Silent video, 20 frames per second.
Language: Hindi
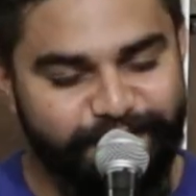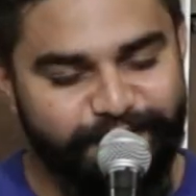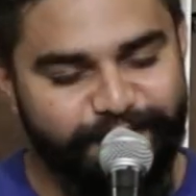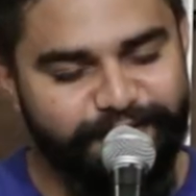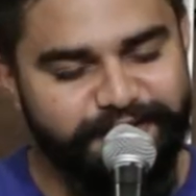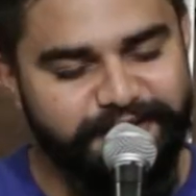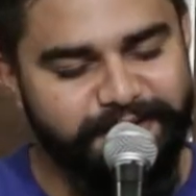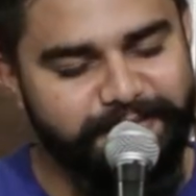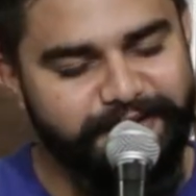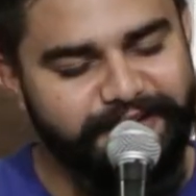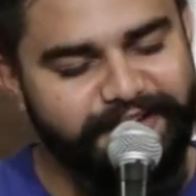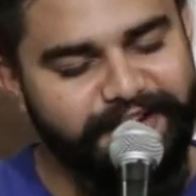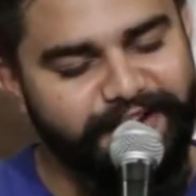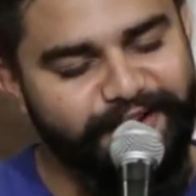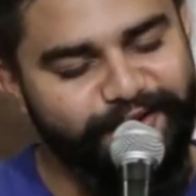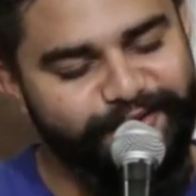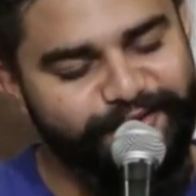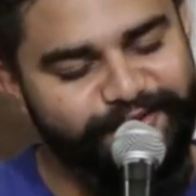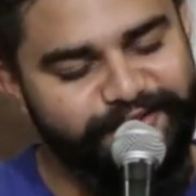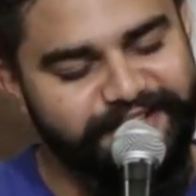वो
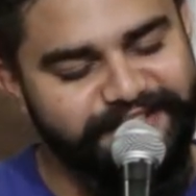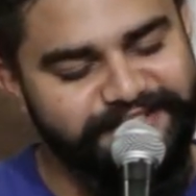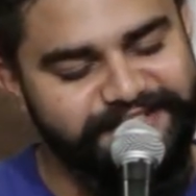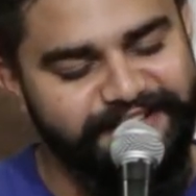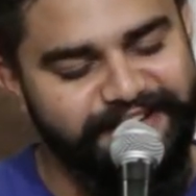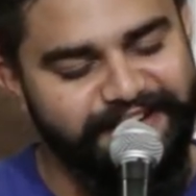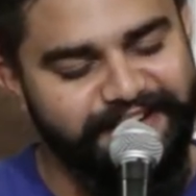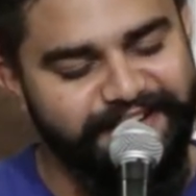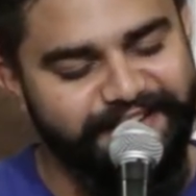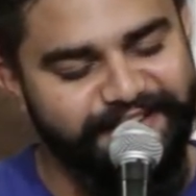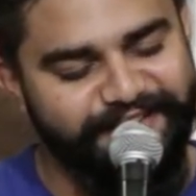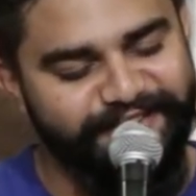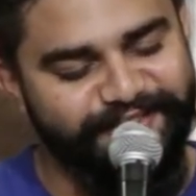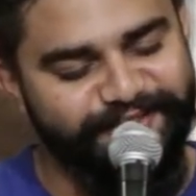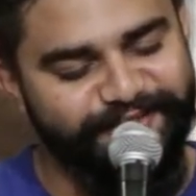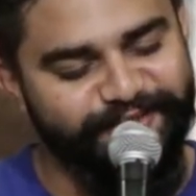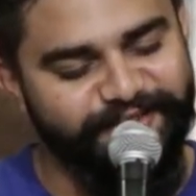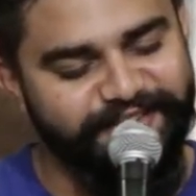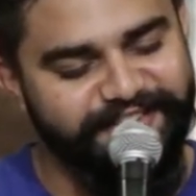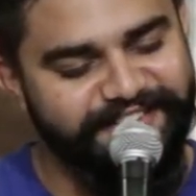तमन्नाओं के जलाए
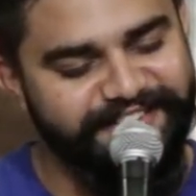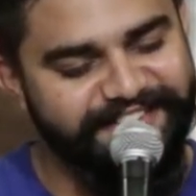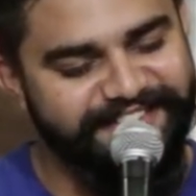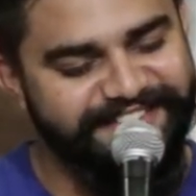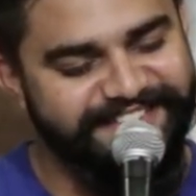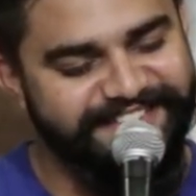हुए